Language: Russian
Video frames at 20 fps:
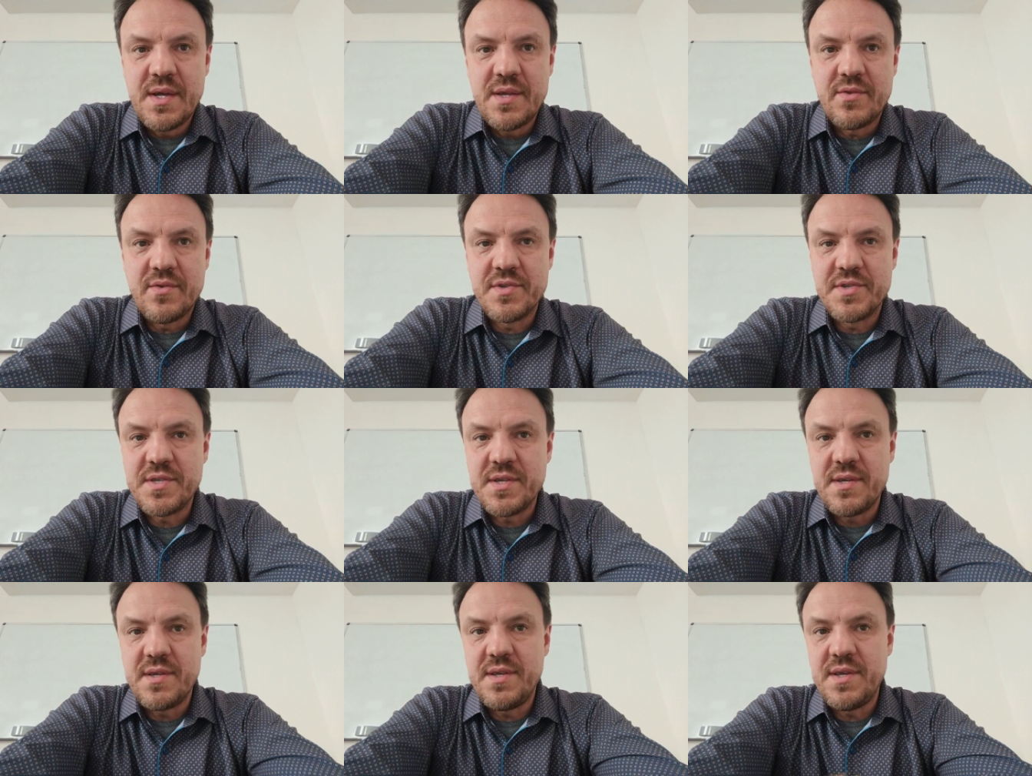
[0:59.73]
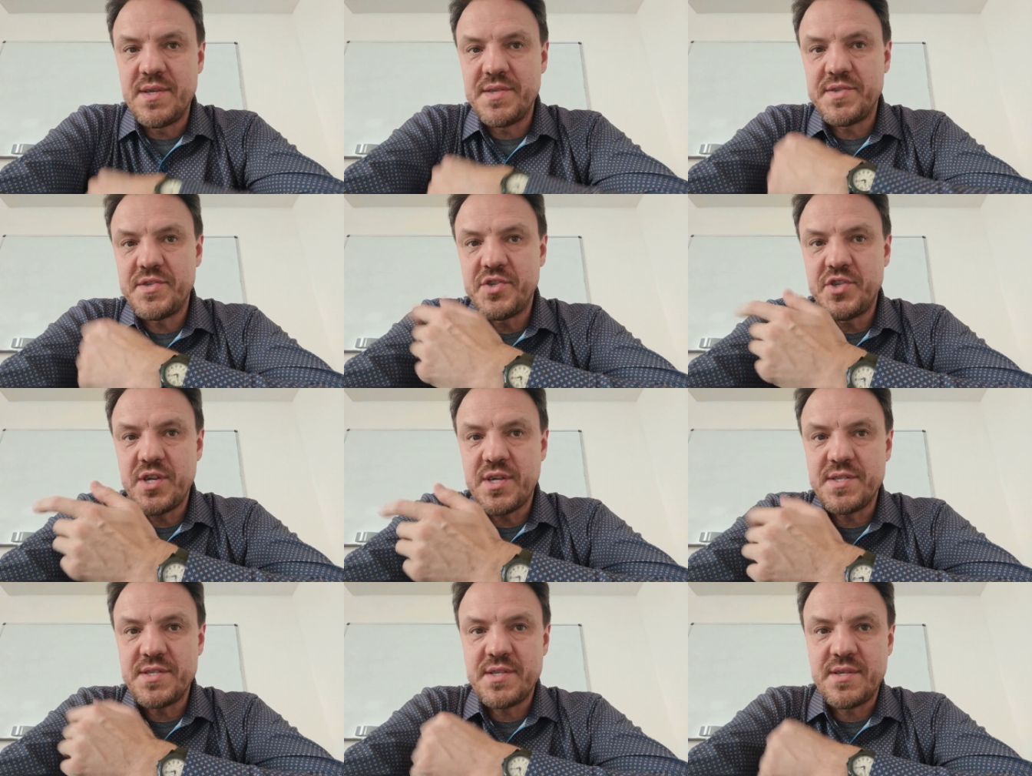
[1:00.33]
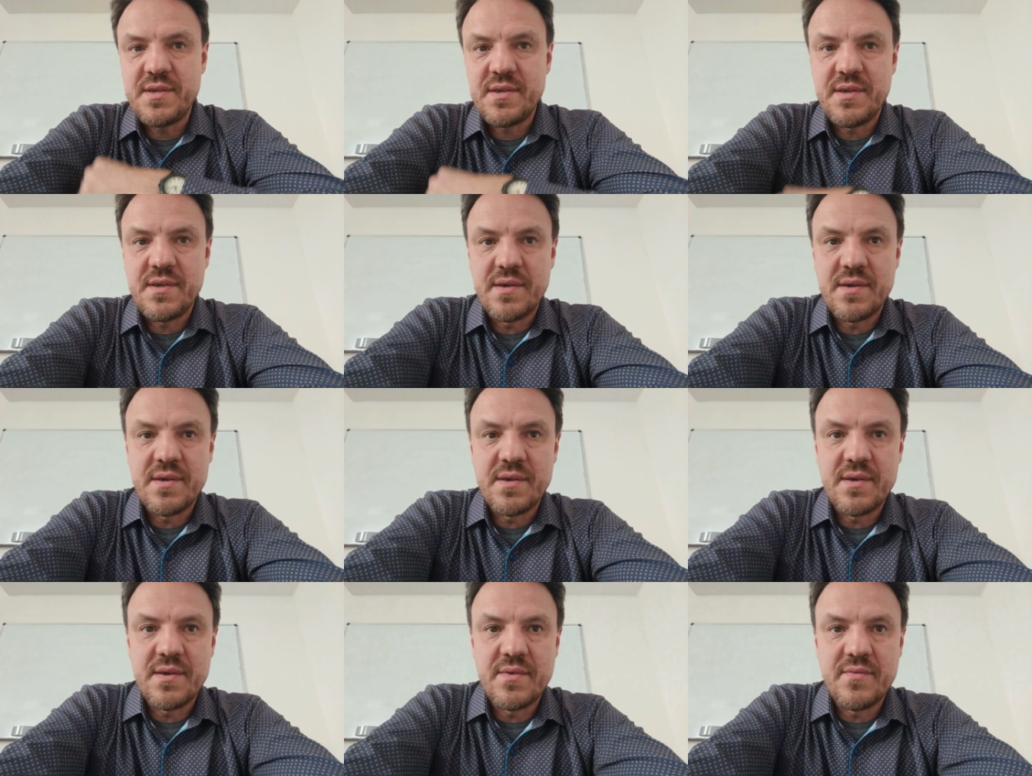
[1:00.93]
То есть есть часть
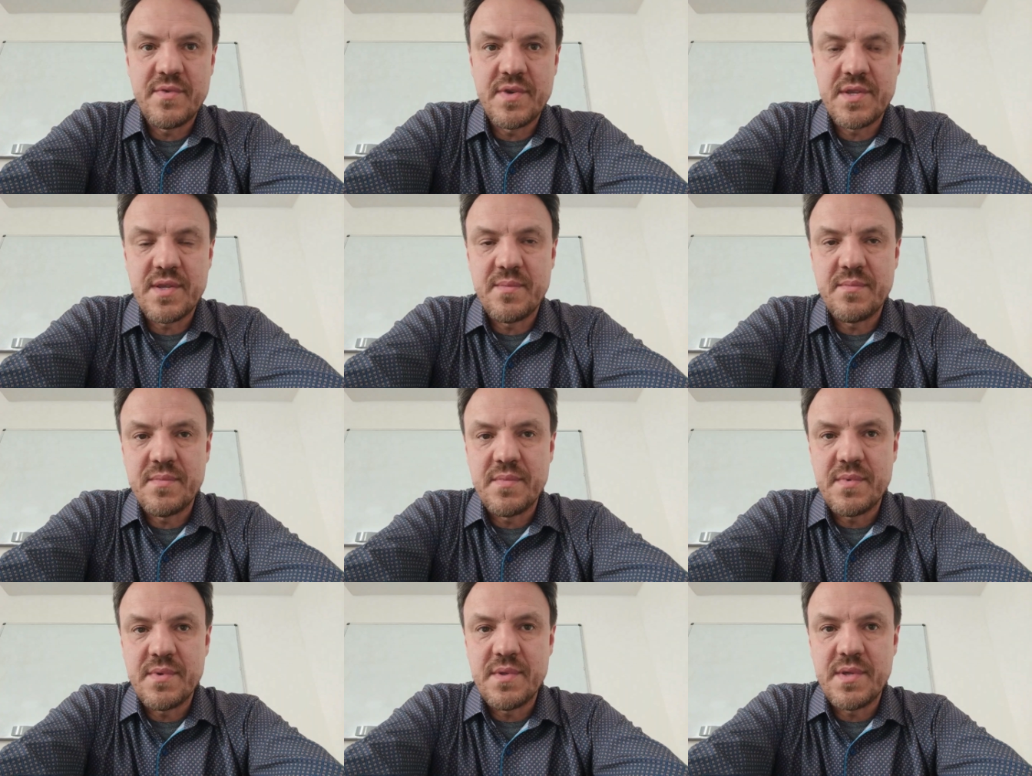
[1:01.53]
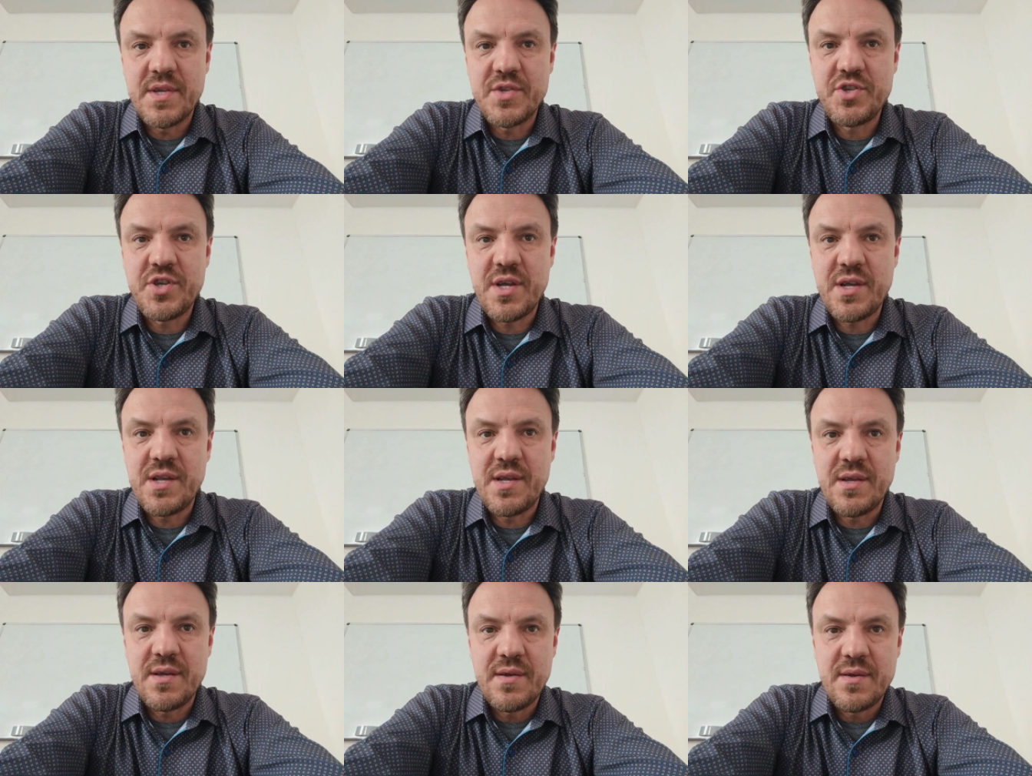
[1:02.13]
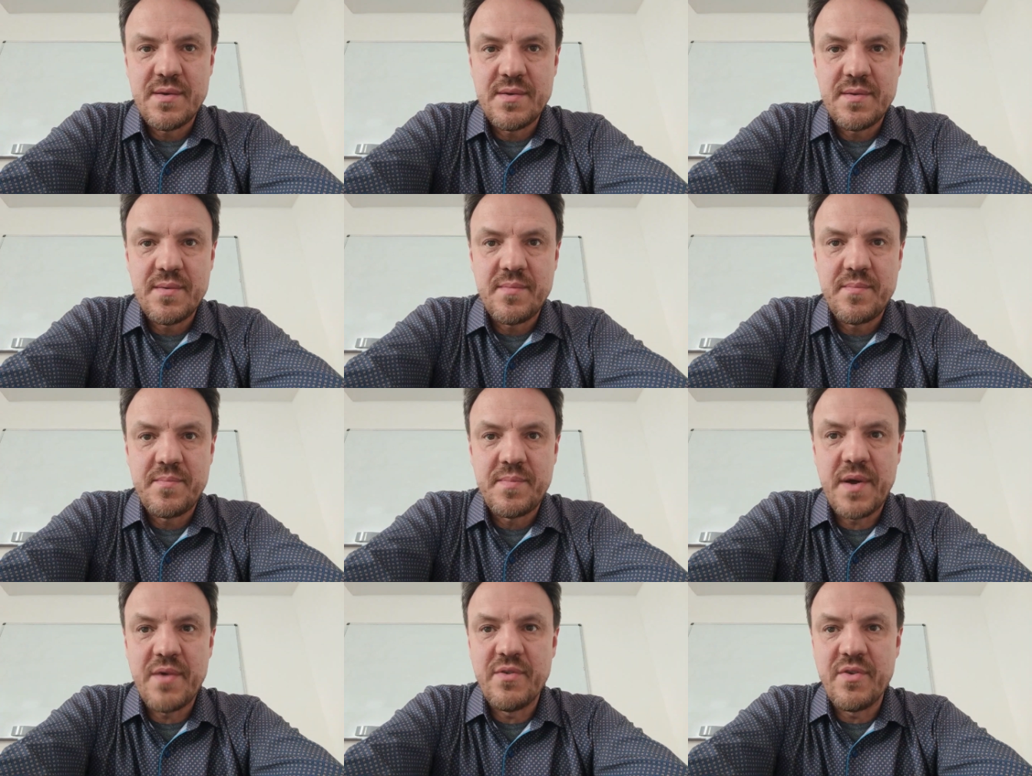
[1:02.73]
э, в этом начале
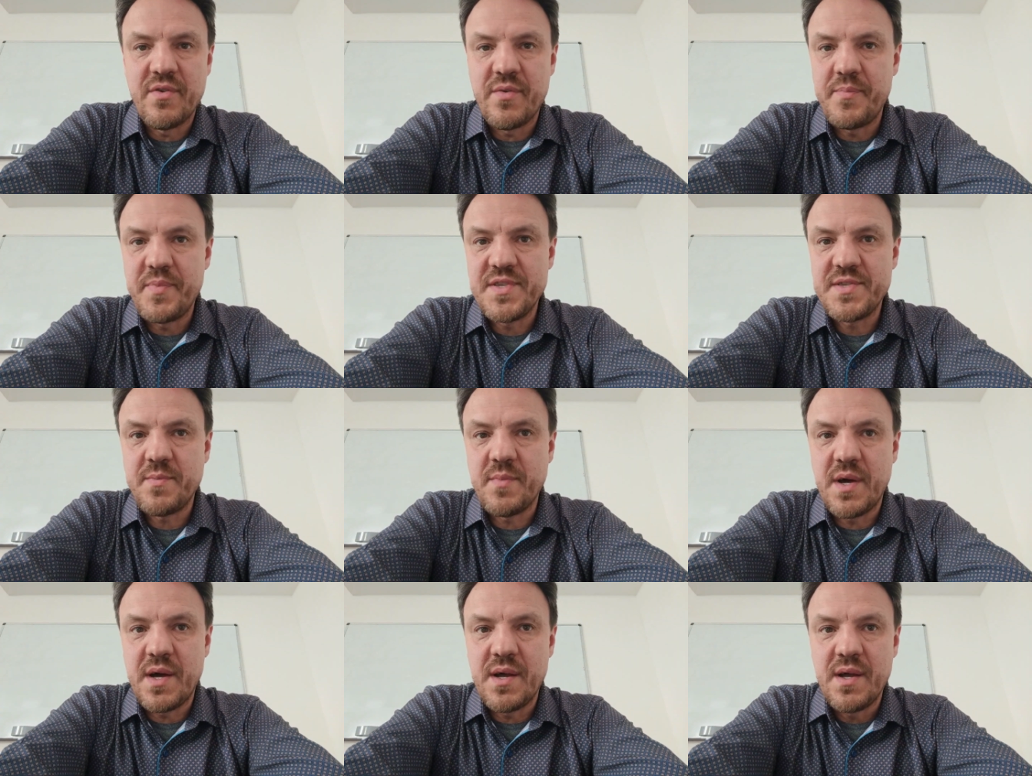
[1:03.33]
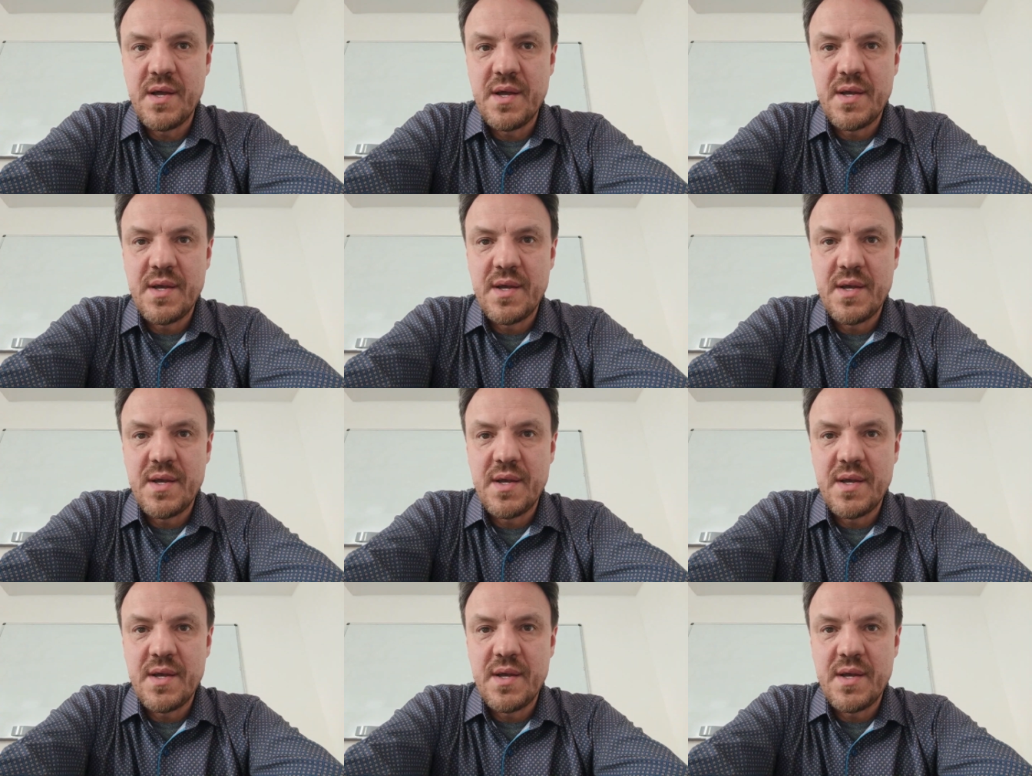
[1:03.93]
Павлова письма